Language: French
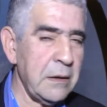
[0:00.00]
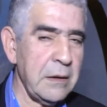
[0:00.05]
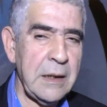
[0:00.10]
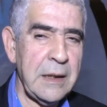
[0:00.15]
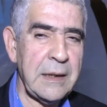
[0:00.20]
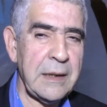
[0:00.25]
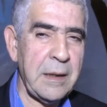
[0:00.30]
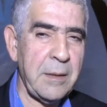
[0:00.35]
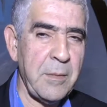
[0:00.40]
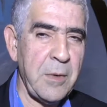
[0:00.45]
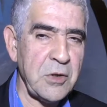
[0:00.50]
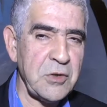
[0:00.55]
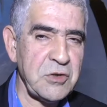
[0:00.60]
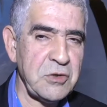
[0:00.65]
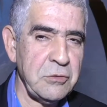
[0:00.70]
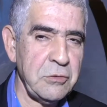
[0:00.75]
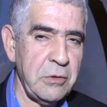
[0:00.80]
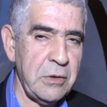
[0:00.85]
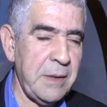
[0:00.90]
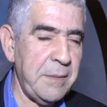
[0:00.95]

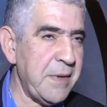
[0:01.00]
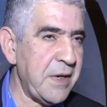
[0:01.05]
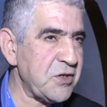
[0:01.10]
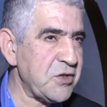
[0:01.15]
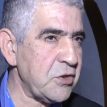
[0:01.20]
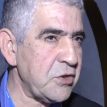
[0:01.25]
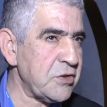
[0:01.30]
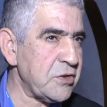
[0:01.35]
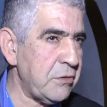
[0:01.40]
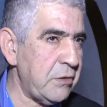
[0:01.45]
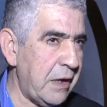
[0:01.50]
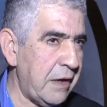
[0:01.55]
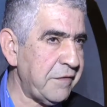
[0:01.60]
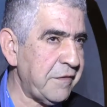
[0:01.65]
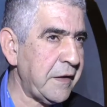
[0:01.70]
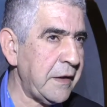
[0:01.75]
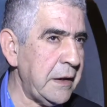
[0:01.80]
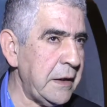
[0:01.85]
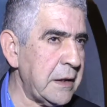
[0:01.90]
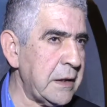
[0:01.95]
l'amorce de l'émergence de
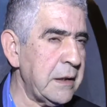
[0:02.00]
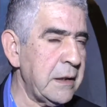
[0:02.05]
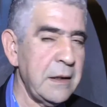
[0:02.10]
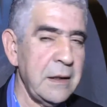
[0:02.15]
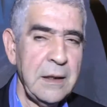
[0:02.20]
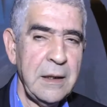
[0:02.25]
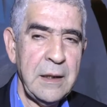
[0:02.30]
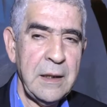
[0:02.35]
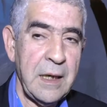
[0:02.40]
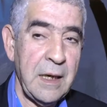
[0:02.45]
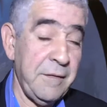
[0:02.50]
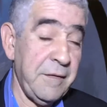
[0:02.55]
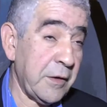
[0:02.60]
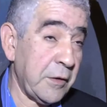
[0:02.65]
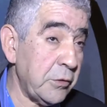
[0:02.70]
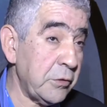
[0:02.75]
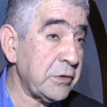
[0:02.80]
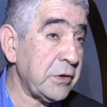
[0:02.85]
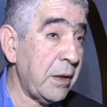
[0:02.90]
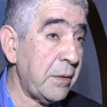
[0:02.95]
l'Afrique,
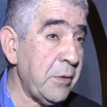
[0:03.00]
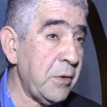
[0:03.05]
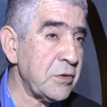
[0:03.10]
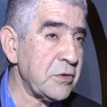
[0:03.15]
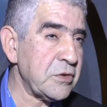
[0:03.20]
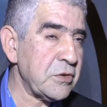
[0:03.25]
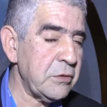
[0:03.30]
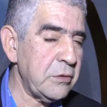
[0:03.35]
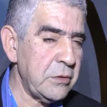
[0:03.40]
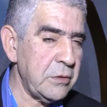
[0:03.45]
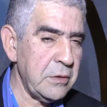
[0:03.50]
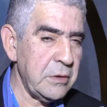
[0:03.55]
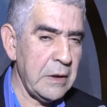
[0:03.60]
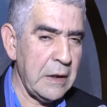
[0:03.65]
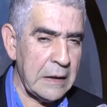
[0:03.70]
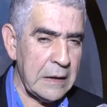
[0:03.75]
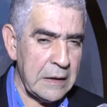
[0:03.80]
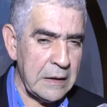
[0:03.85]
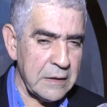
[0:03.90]
avec notamment ce,